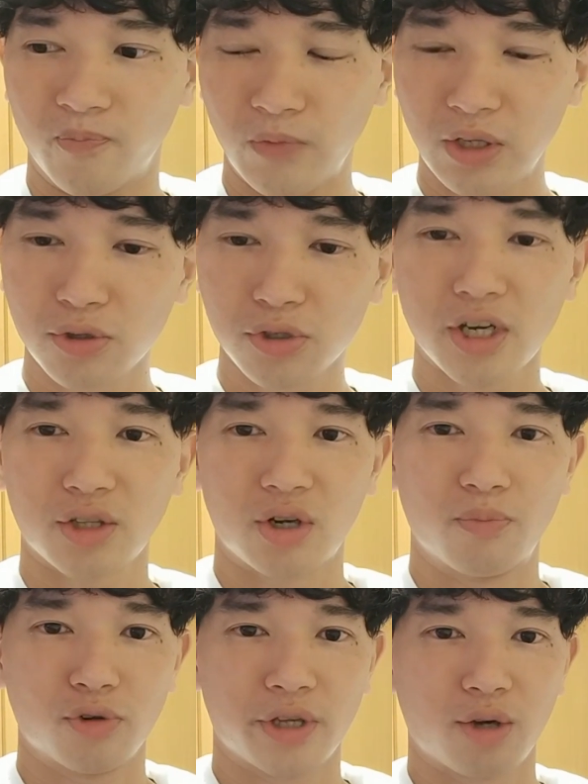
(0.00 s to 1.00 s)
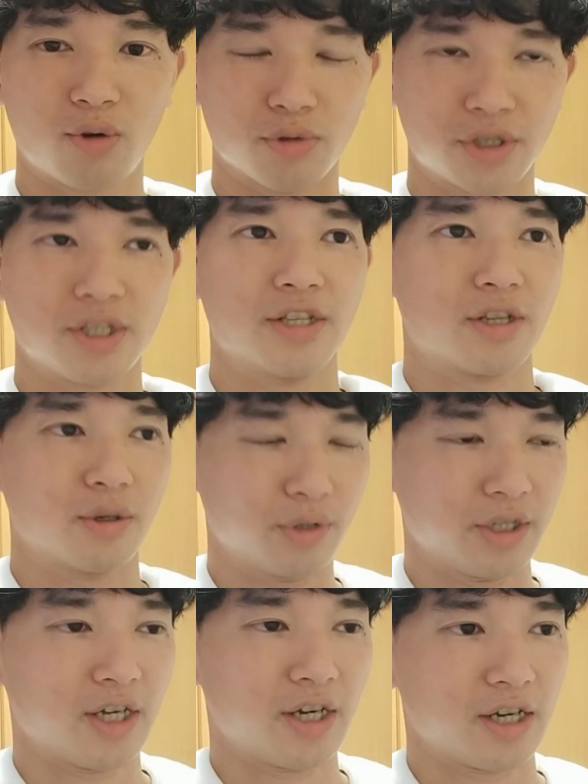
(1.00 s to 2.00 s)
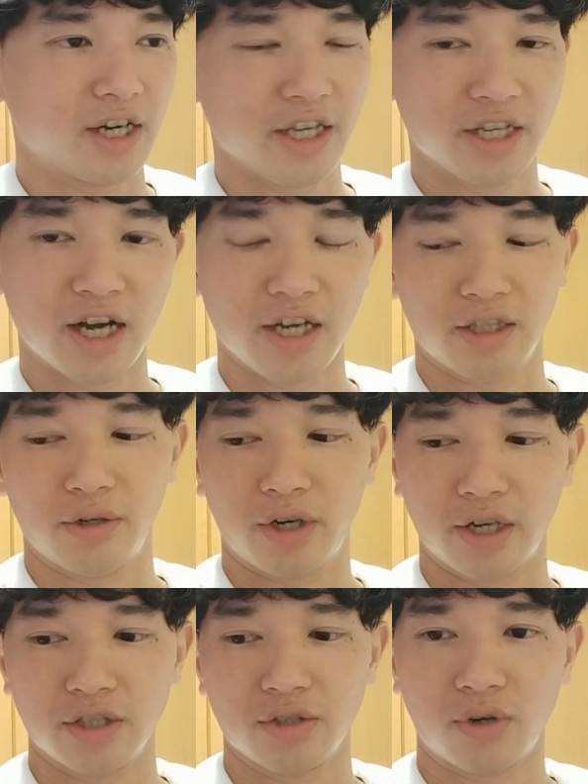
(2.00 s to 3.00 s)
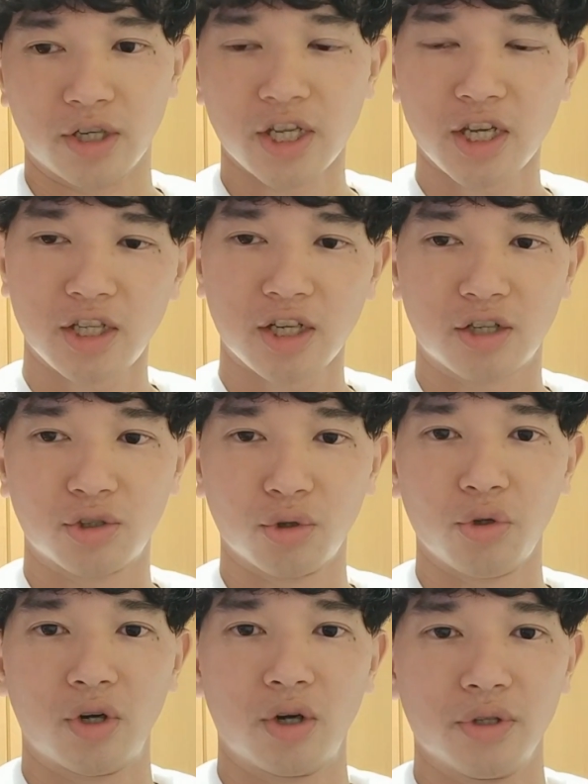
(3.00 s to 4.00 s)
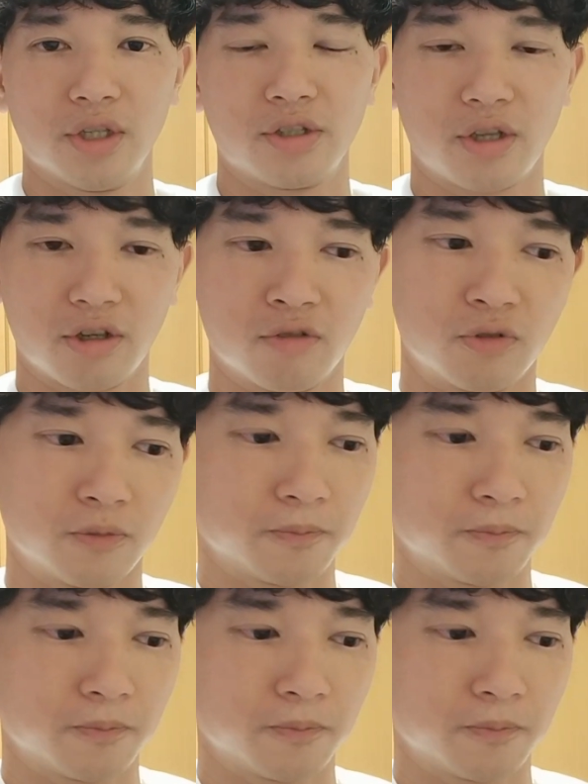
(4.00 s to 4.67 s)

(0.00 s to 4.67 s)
色使いとか僕結構好きですけどね。なんかラインが入ってる感じとか、最近なんか黒いのが多いんですけども。